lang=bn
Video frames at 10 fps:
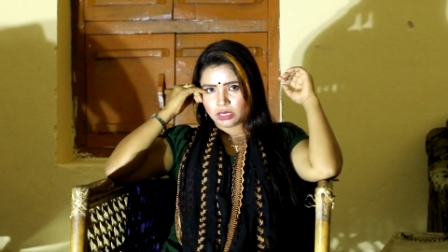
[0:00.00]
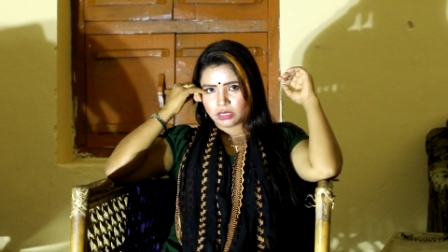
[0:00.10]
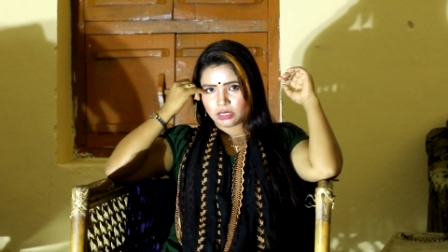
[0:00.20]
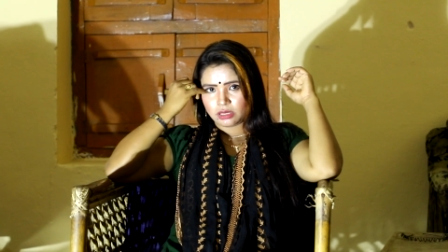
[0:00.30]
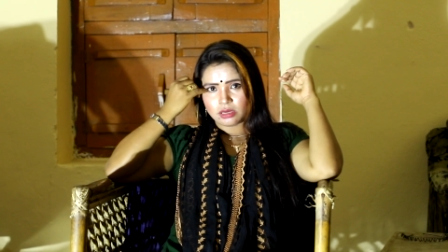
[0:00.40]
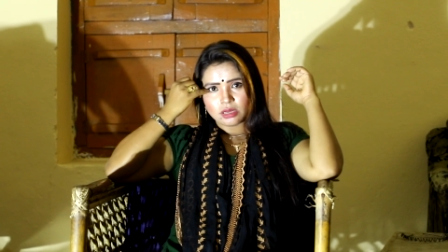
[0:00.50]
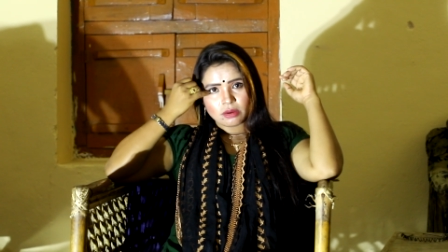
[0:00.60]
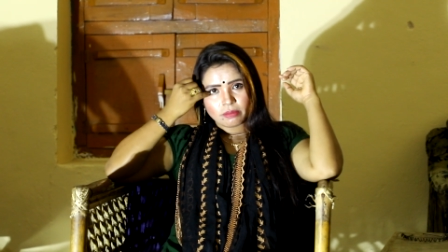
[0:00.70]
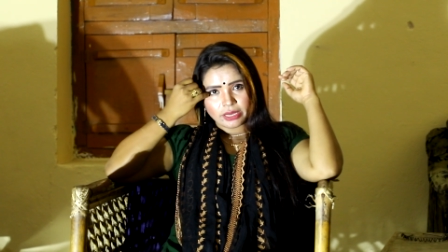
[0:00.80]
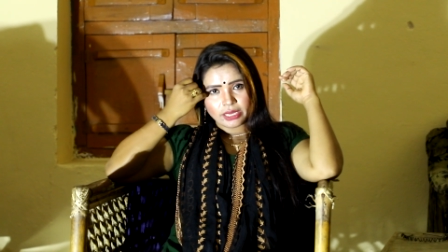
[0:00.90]
করেন যে
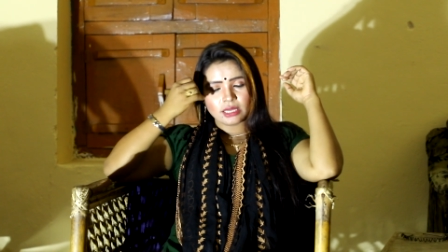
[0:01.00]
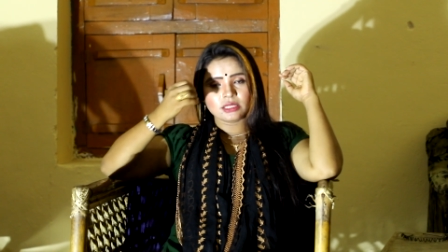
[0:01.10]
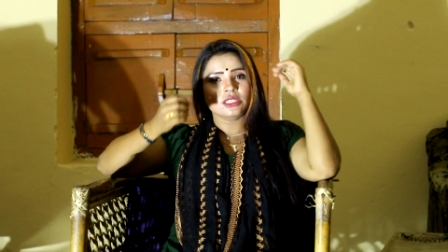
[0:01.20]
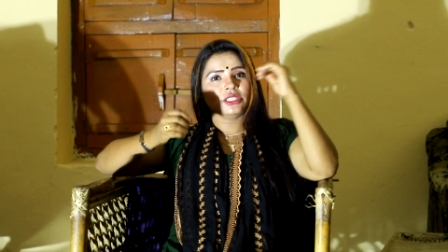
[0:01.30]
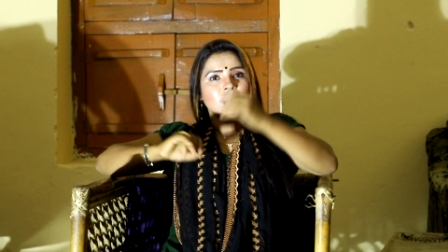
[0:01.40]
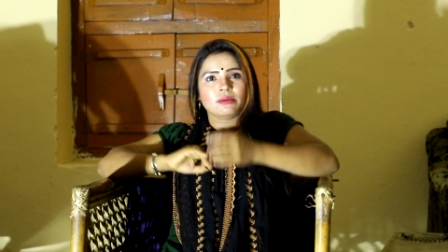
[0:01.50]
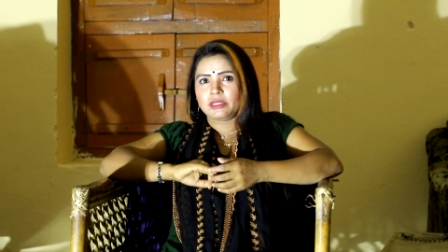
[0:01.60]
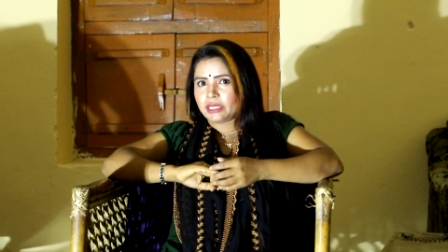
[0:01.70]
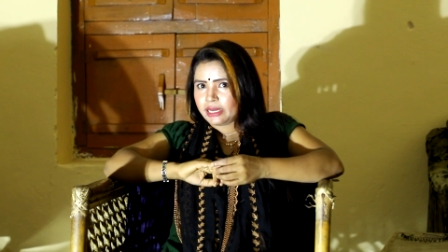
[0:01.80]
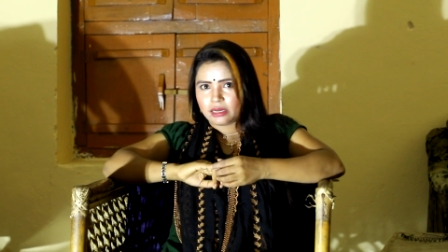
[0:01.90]
ভাইয়া জিনিসটা
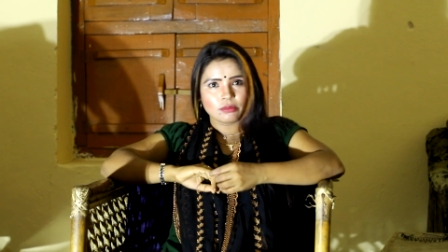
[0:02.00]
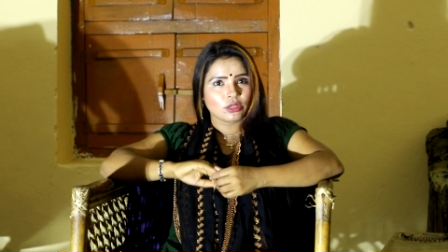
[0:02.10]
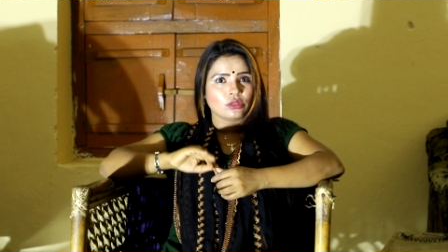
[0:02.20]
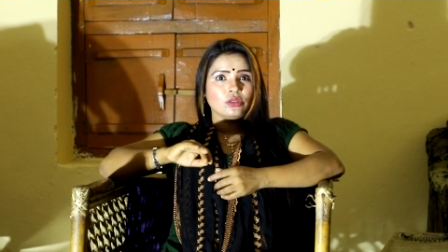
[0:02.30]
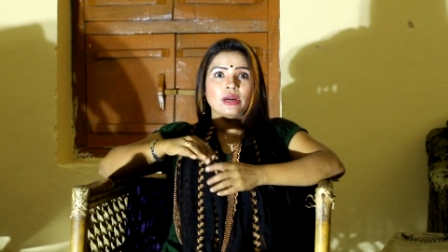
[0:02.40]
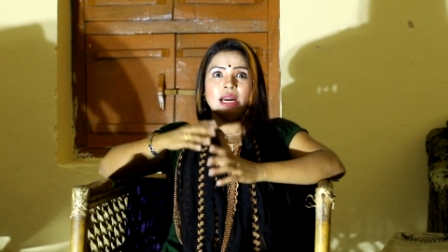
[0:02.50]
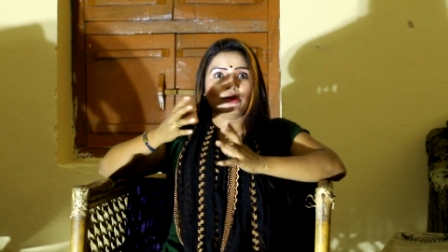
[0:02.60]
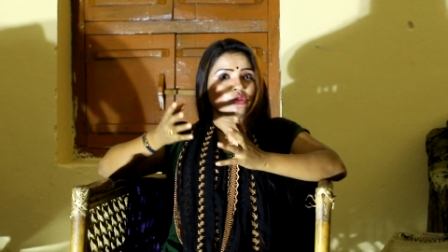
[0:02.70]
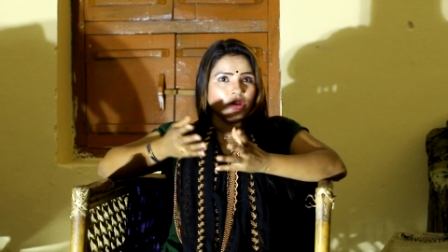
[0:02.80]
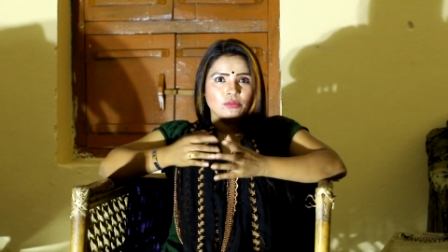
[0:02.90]
আমি যায় মানে
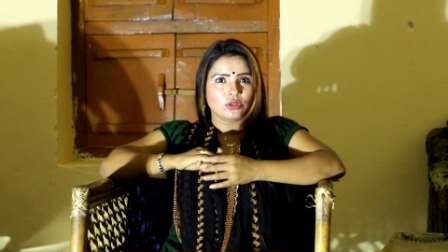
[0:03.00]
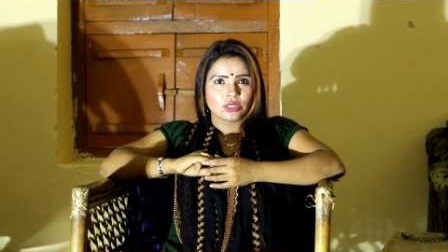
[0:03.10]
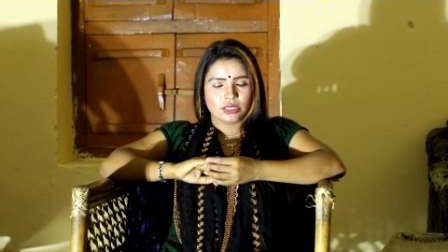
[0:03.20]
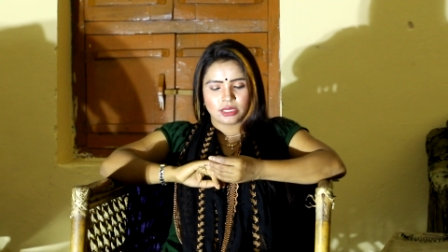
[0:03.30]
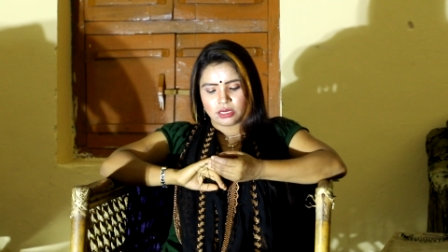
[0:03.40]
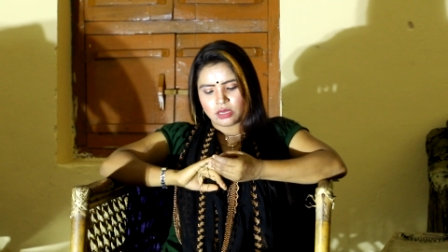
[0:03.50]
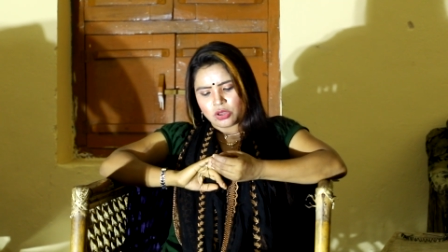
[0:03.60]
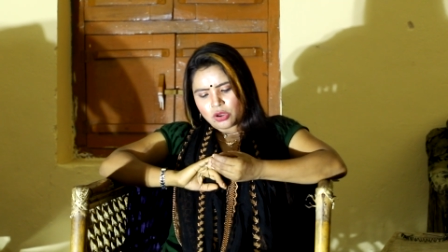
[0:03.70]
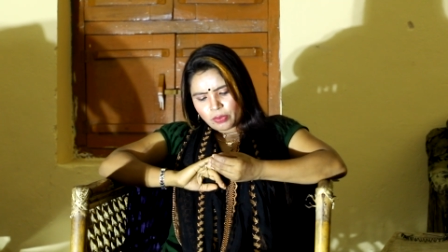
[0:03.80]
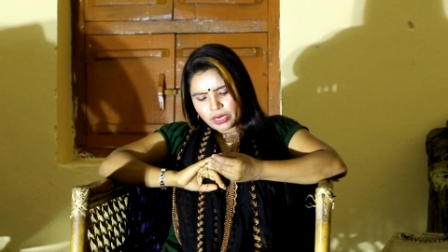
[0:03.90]
আউ শব্দ হইতেছে
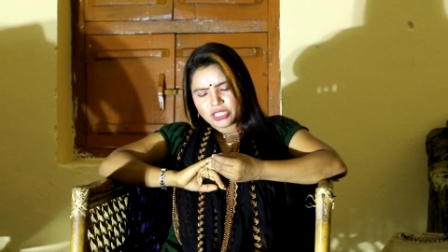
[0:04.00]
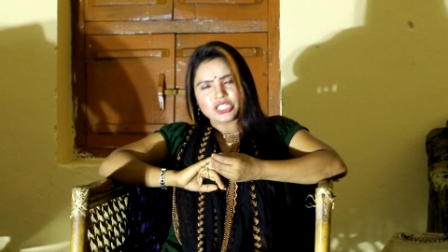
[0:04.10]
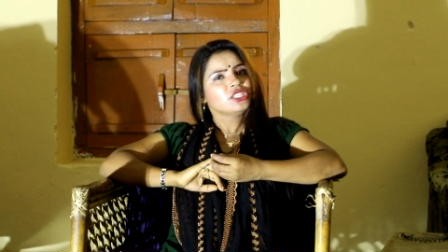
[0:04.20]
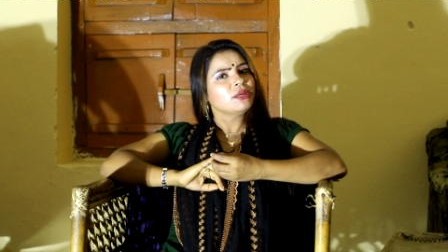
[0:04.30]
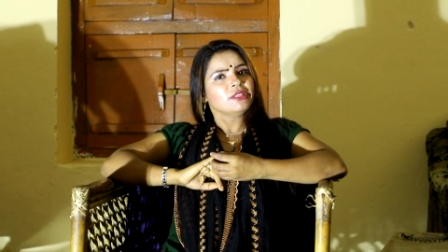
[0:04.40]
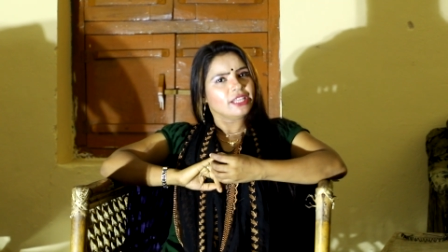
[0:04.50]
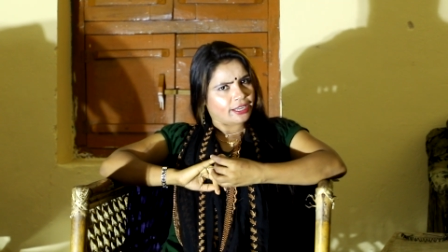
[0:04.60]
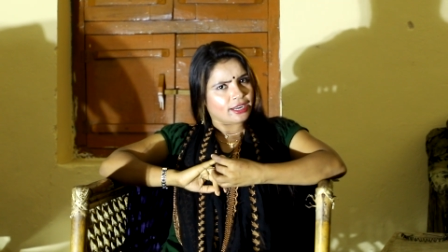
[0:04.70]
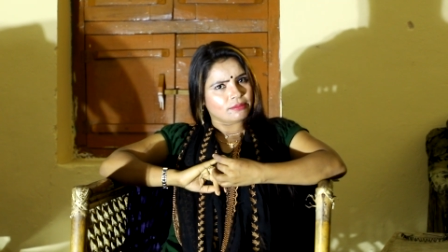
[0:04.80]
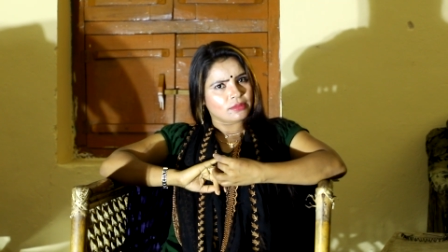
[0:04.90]
পরে জিনিসটা আমি
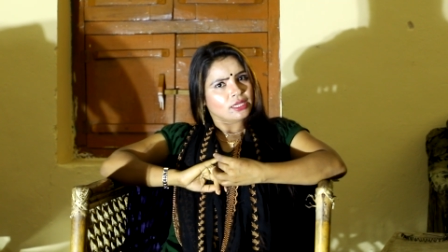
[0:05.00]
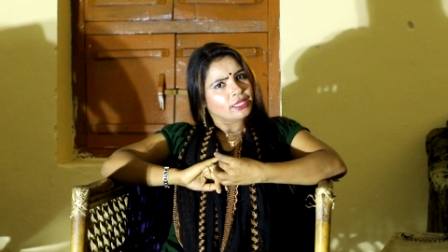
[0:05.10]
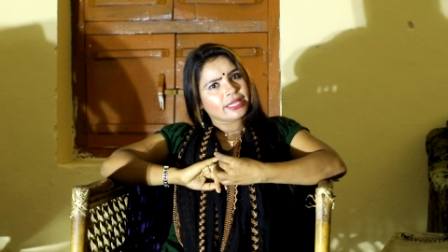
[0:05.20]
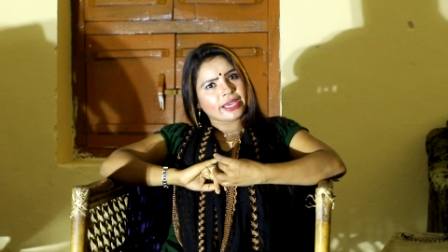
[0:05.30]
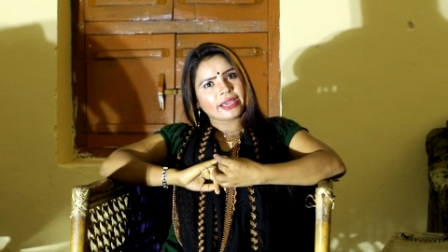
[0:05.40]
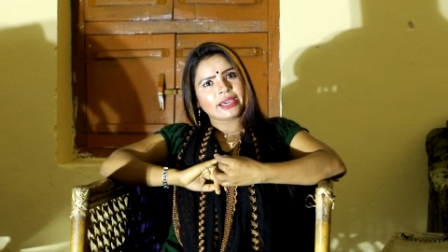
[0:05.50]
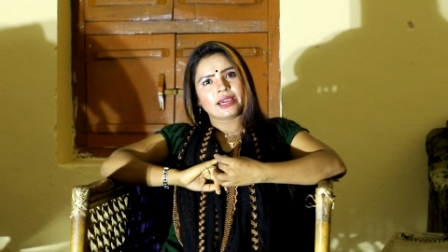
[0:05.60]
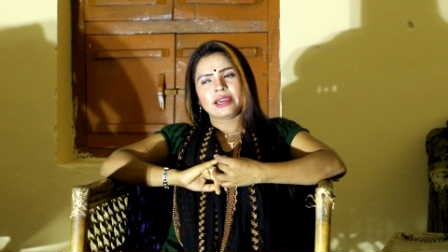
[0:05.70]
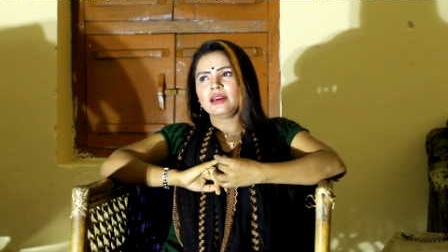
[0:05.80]
দেখলাম দেখা